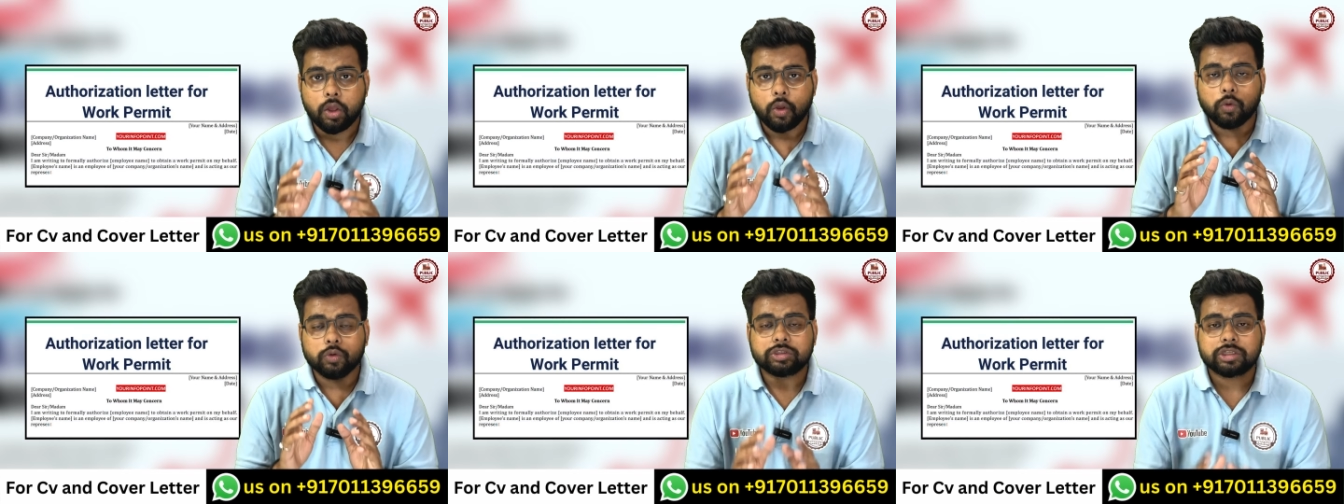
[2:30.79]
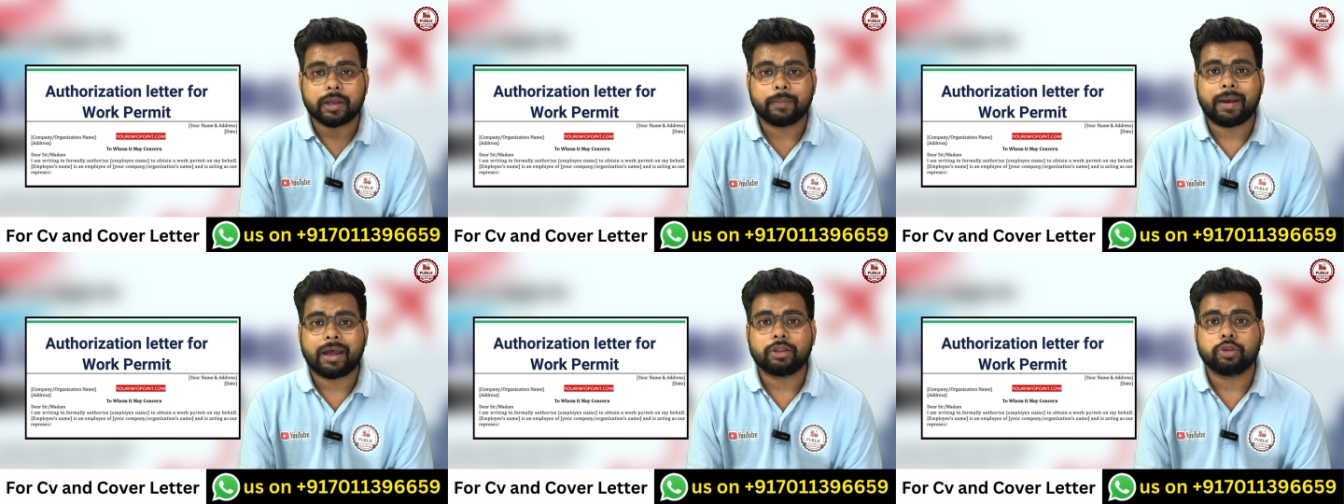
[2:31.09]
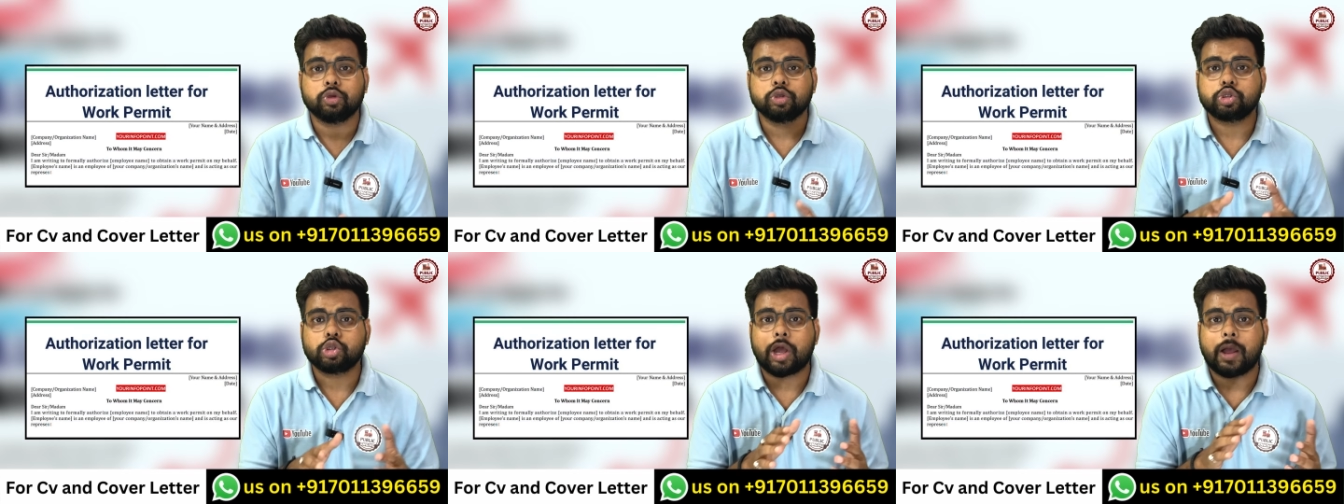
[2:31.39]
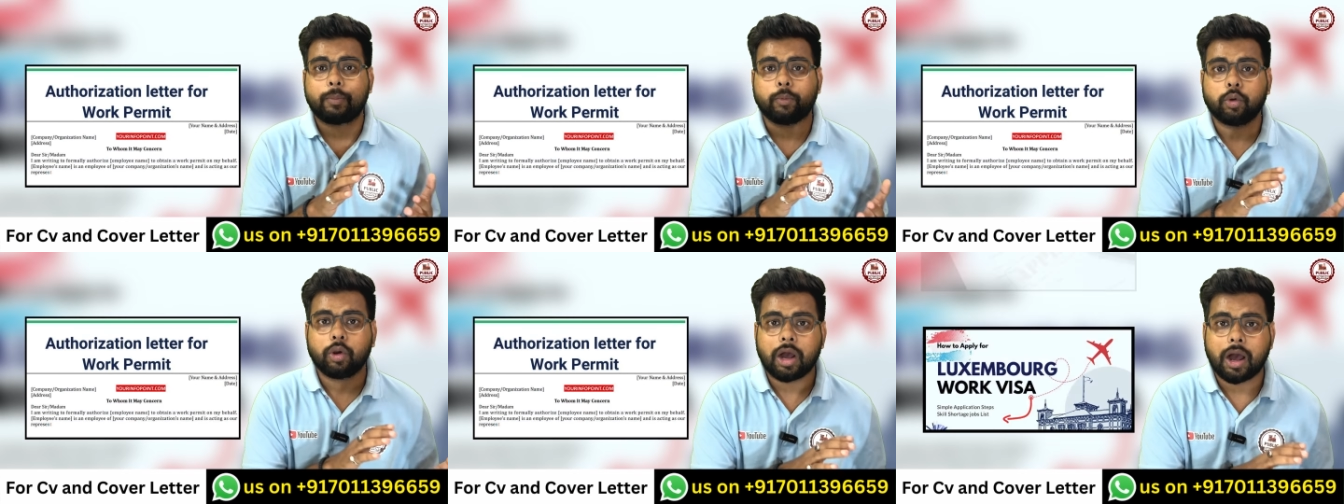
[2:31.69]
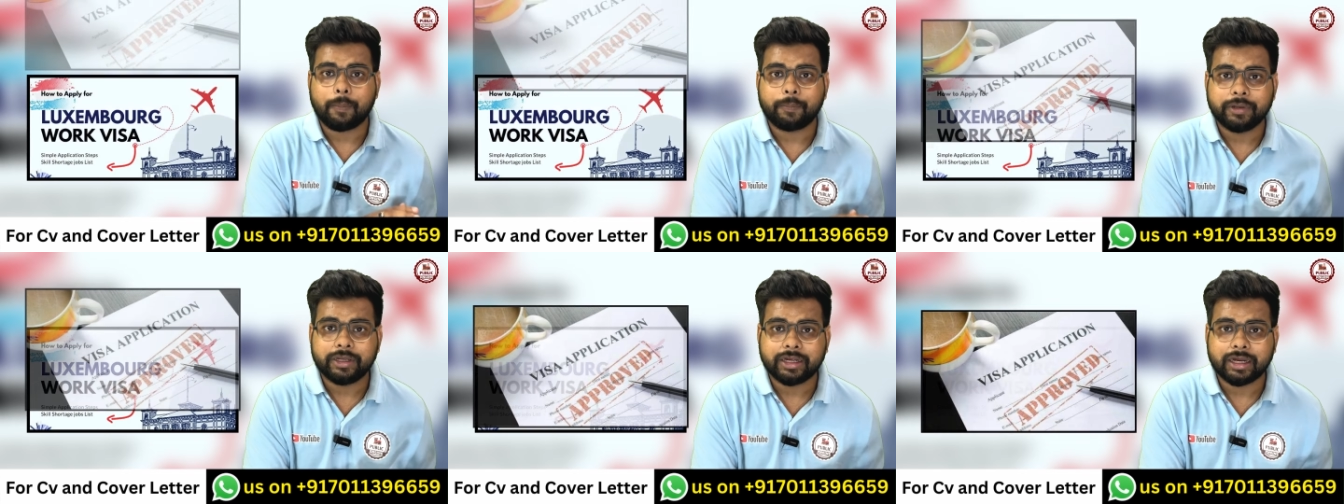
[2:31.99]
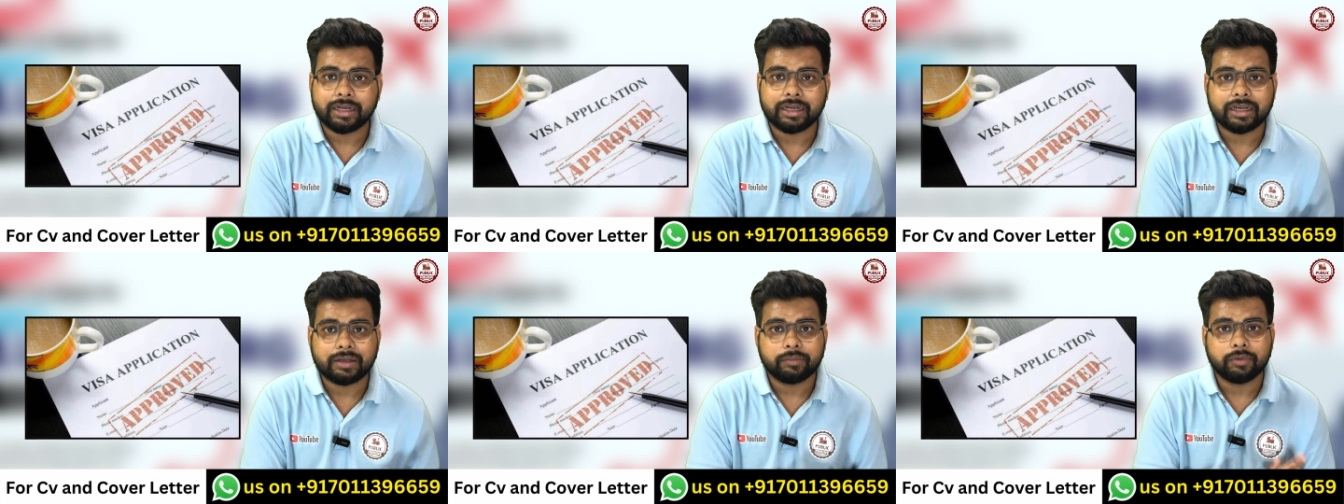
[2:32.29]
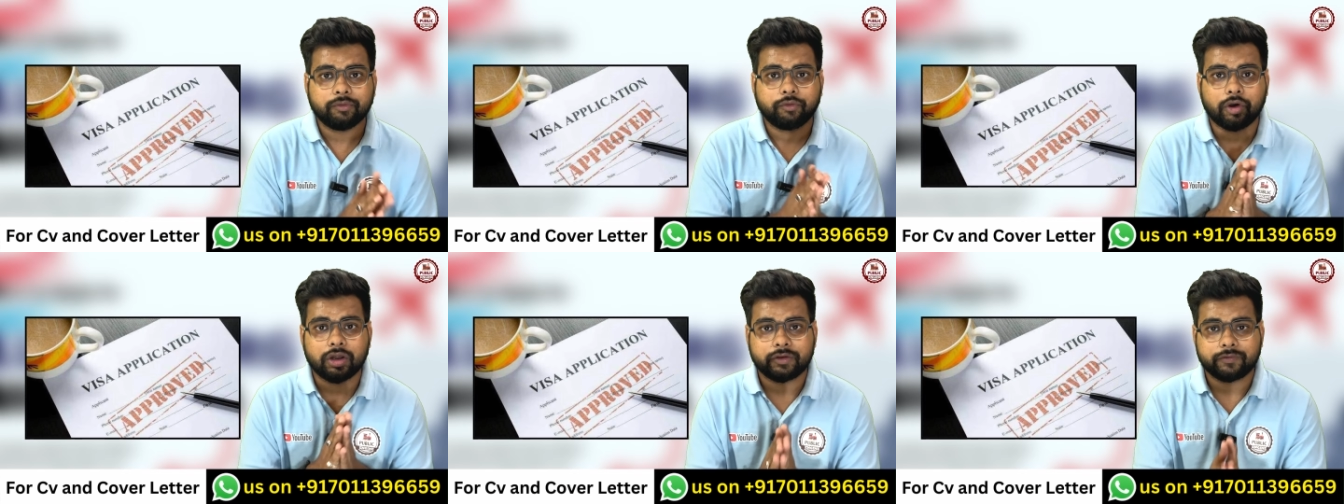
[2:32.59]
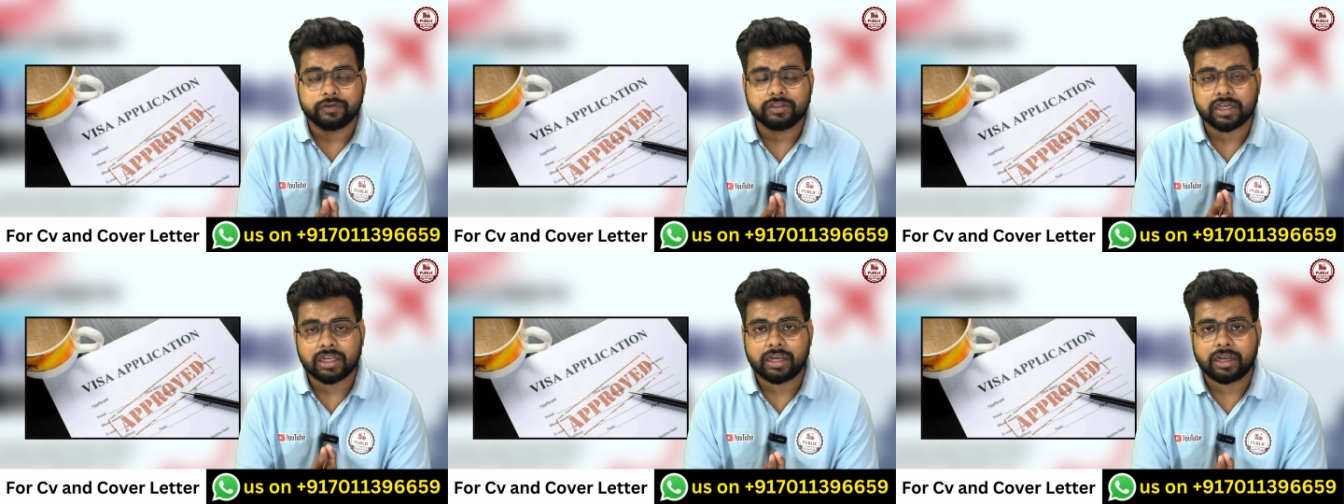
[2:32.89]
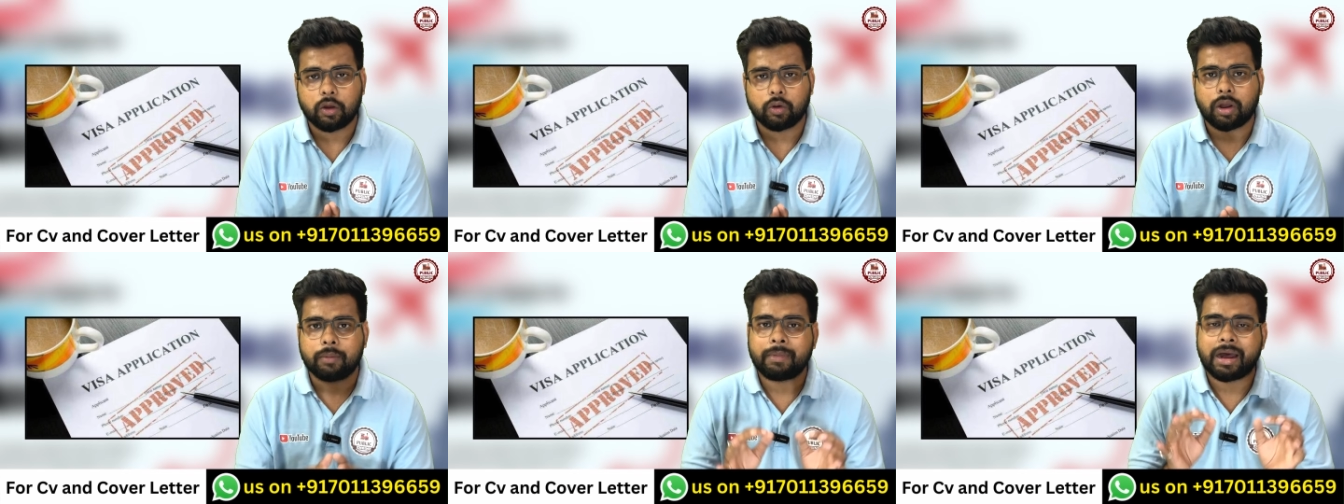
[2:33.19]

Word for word: उसके बाद दोस्तों आपको अपनी कंट्री में वर्क वीज़ा लेना होगा